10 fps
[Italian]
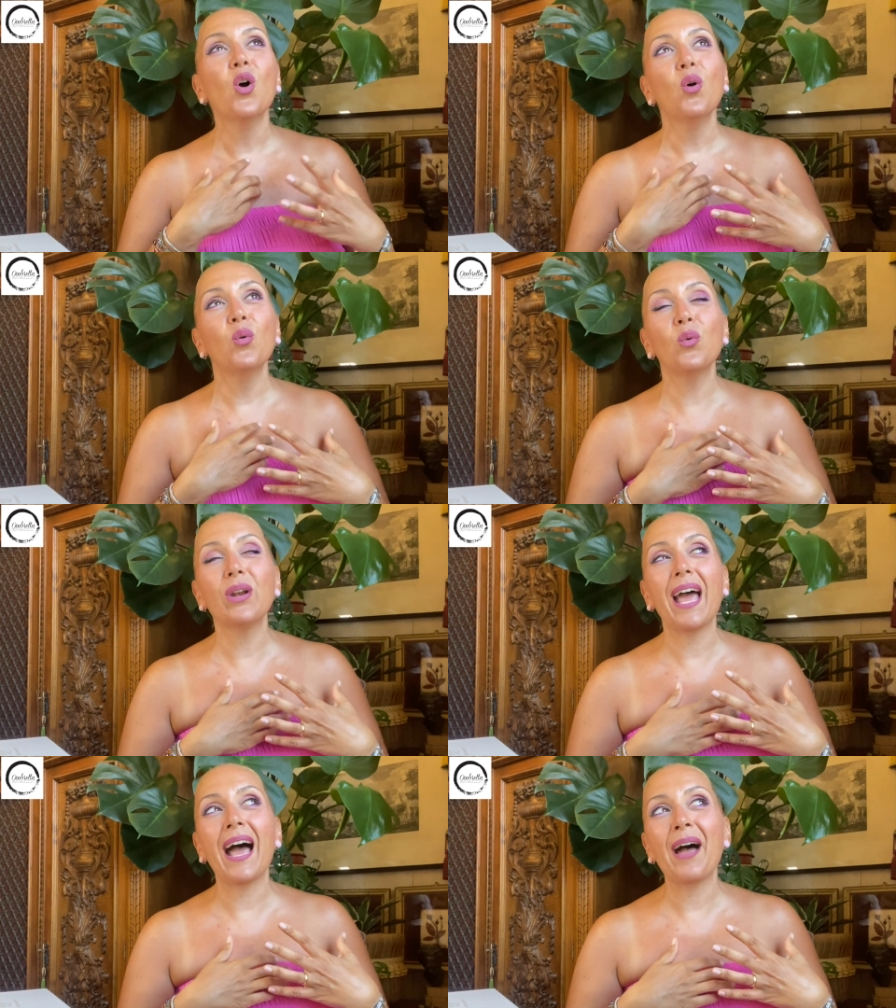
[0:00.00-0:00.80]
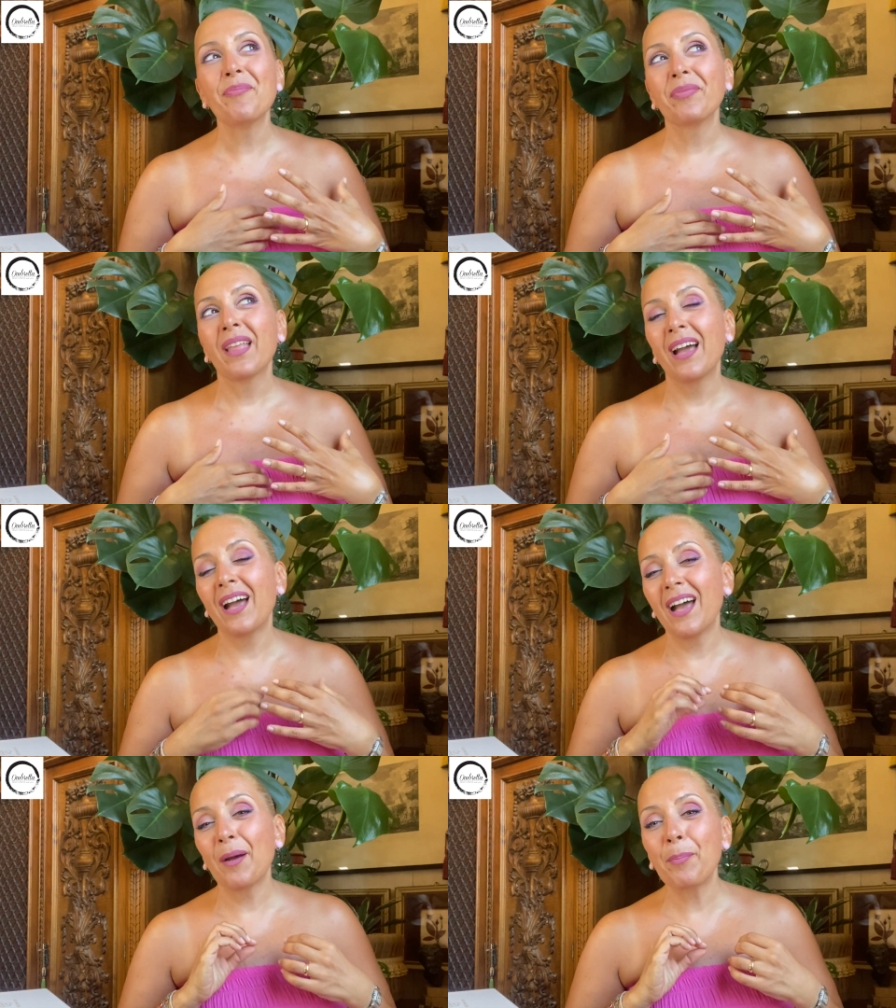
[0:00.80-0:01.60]
una
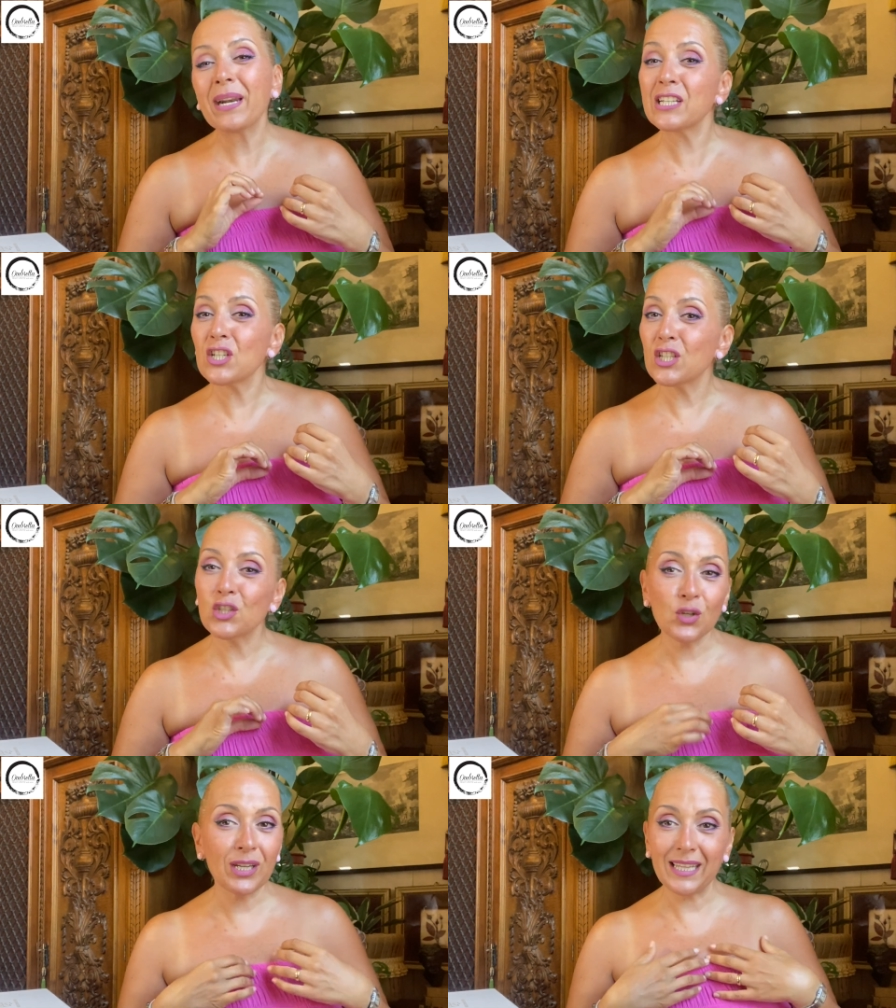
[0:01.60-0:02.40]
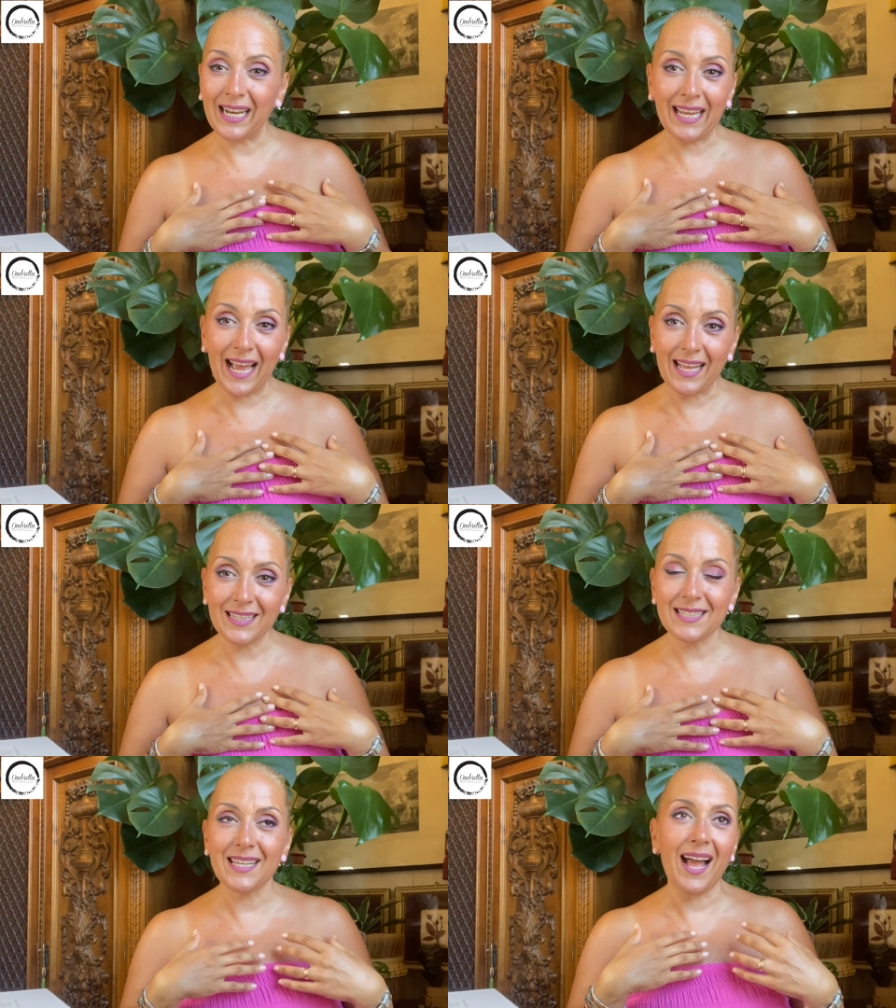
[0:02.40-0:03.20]
eh, percezione di
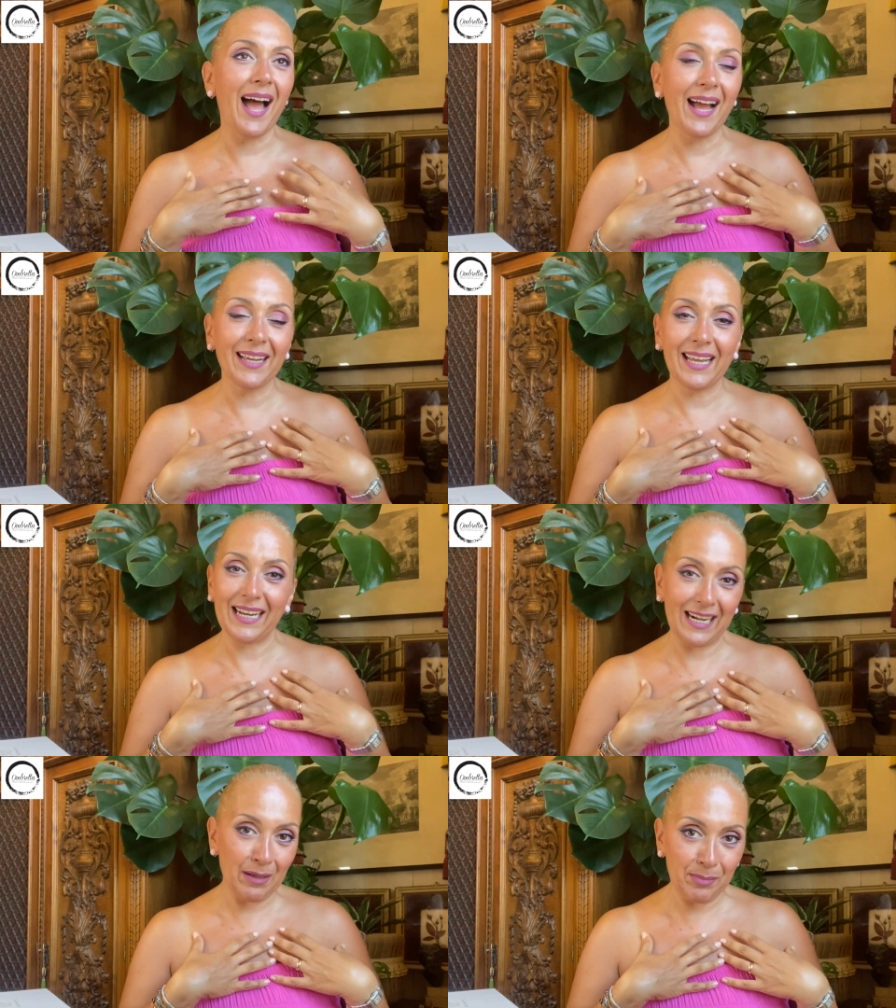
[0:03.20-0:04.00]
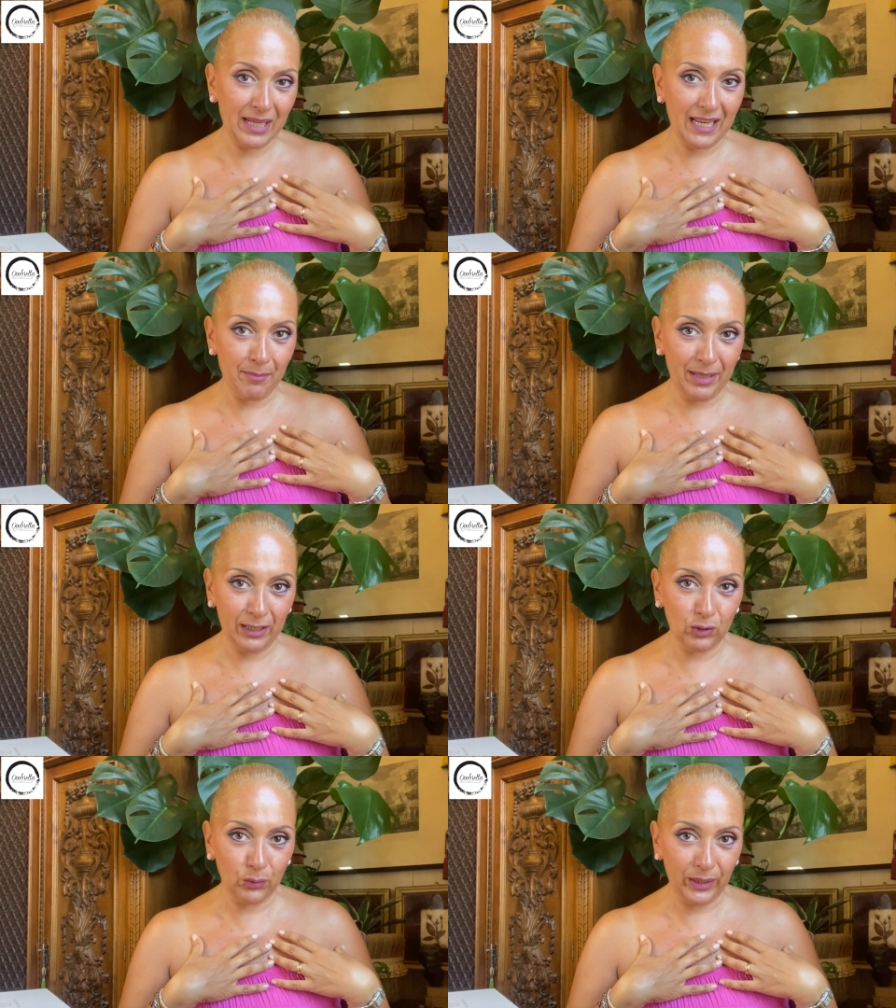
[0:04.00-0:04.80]
eleganza anche
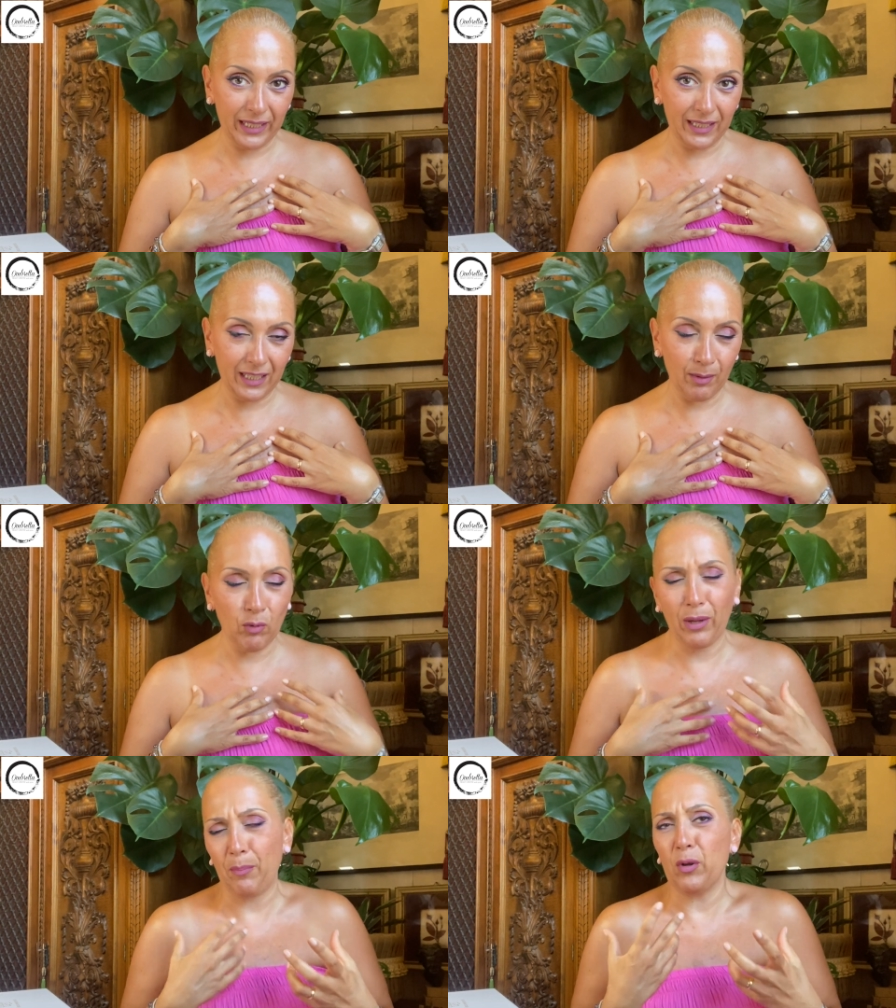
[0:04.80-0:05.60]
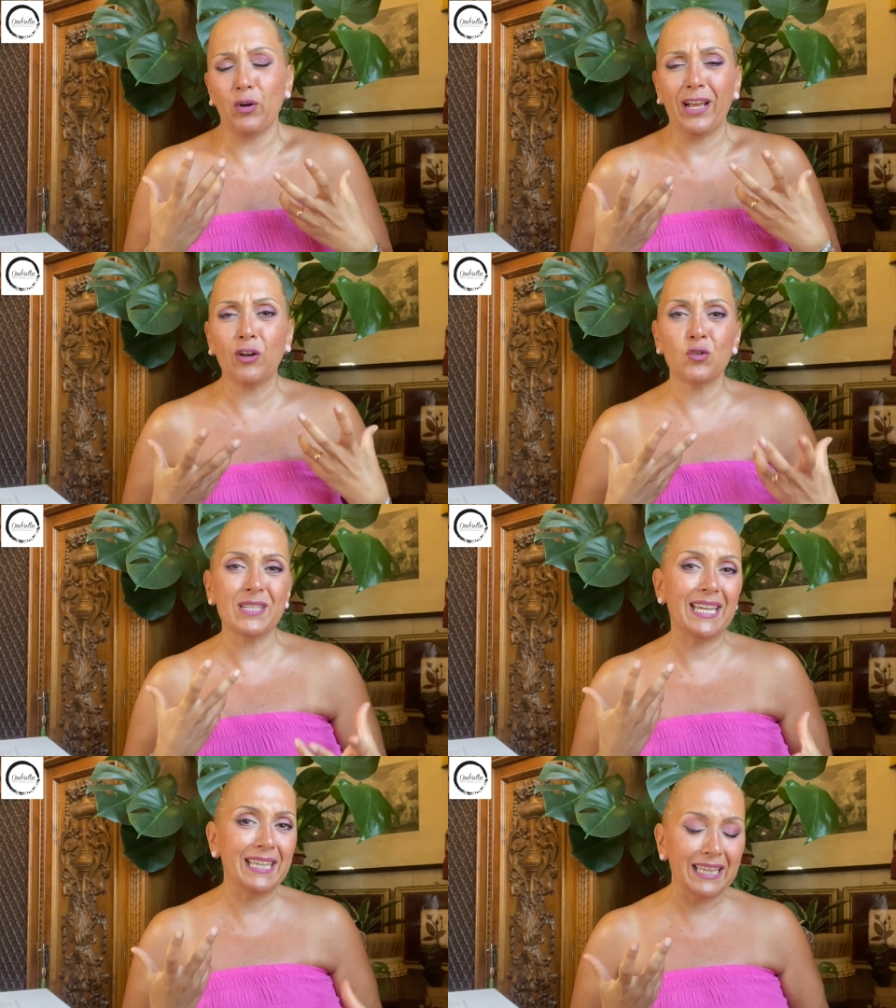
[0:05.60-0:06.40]
nell'abbigliamento intimo, che poi non è
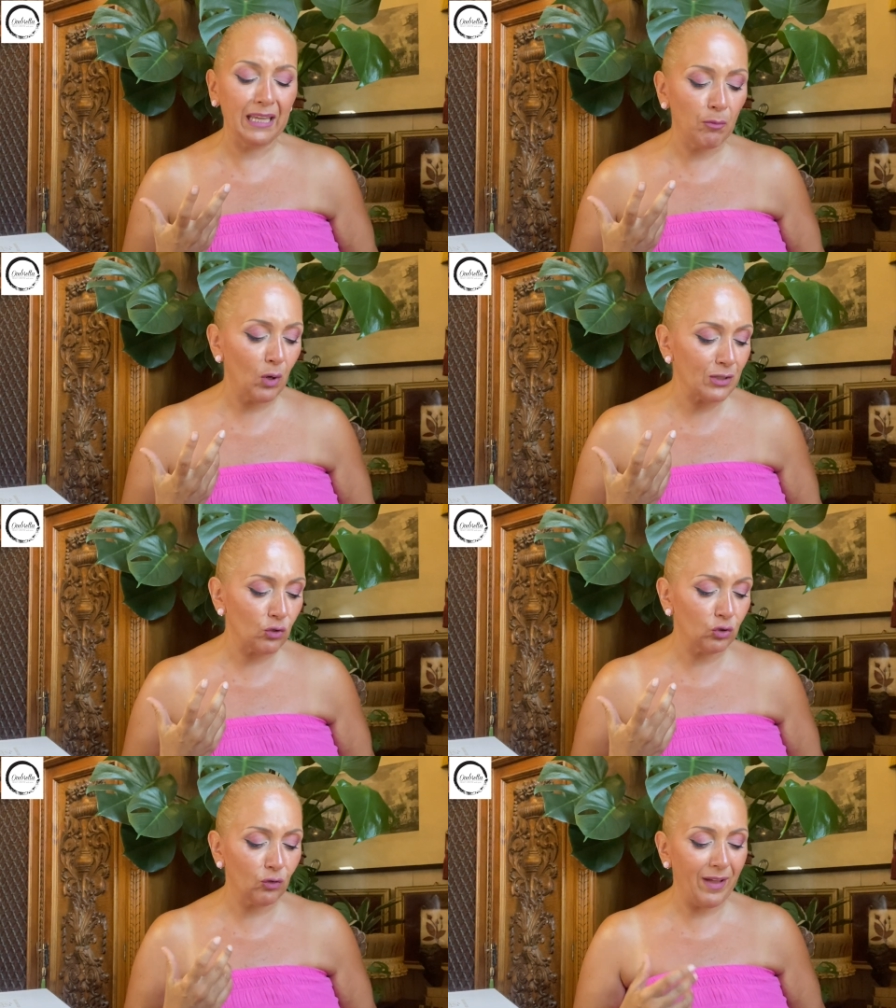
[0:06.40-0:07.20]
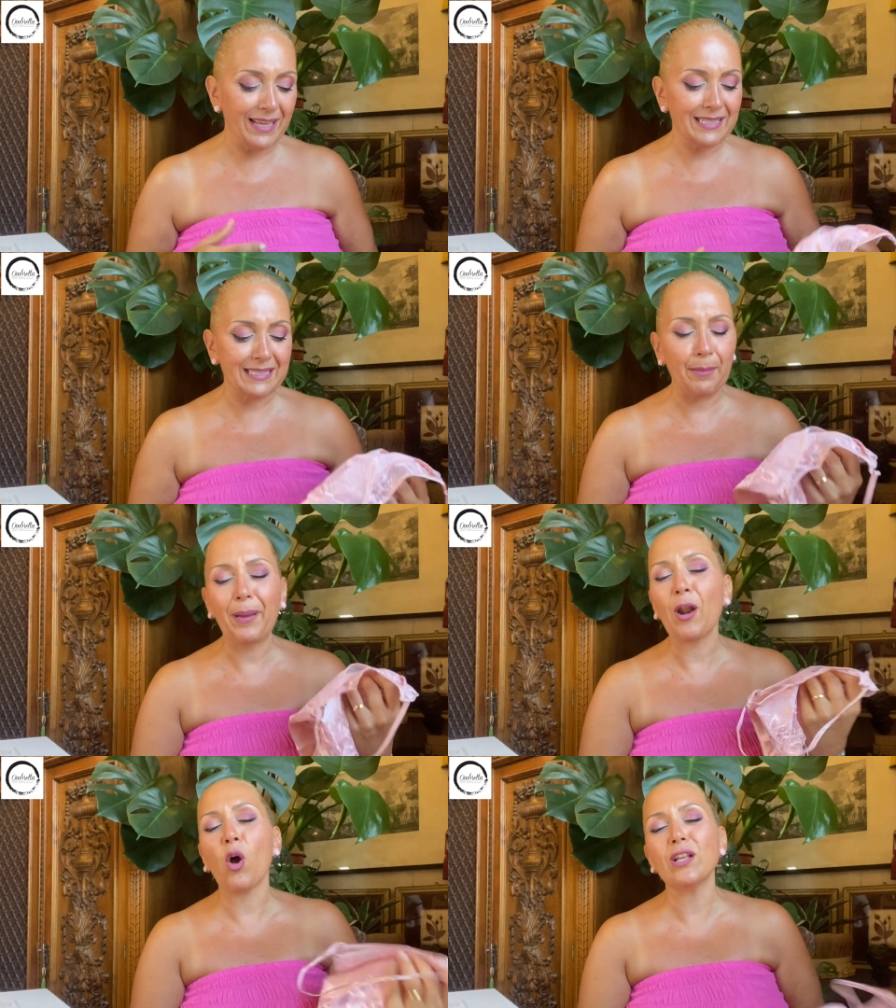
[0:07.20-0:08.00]
così intimo la sottoveste,
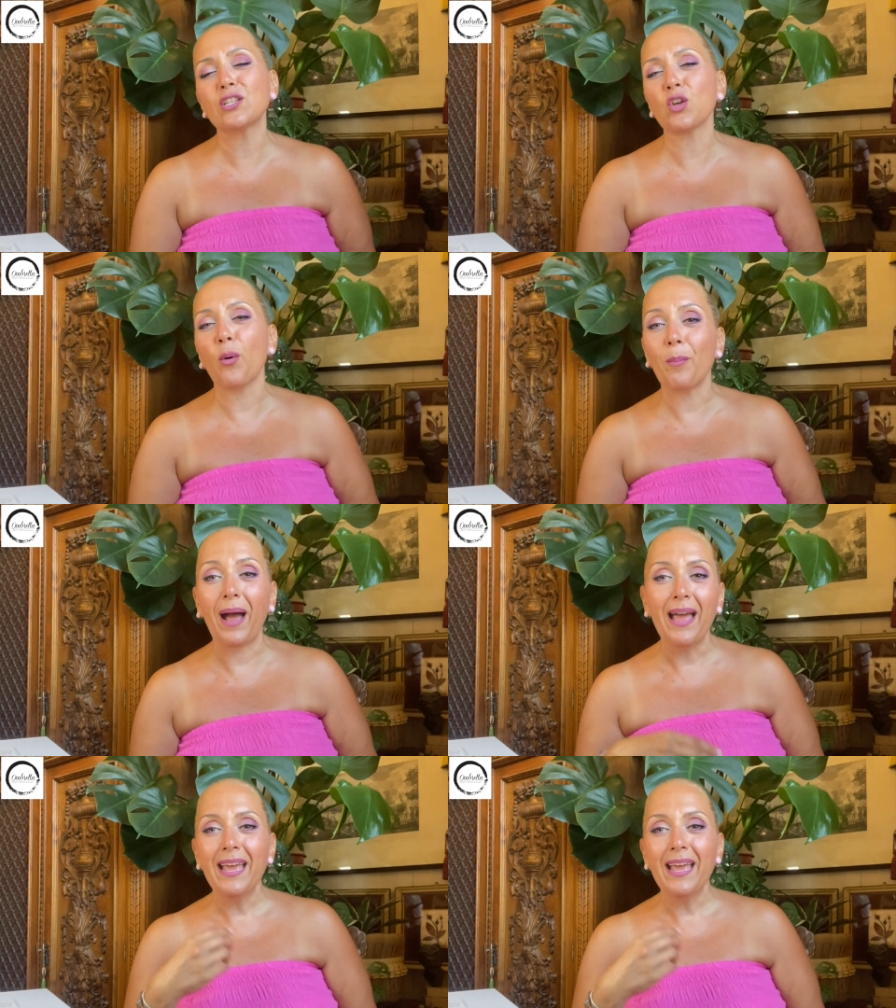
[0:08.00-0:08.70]
però insomma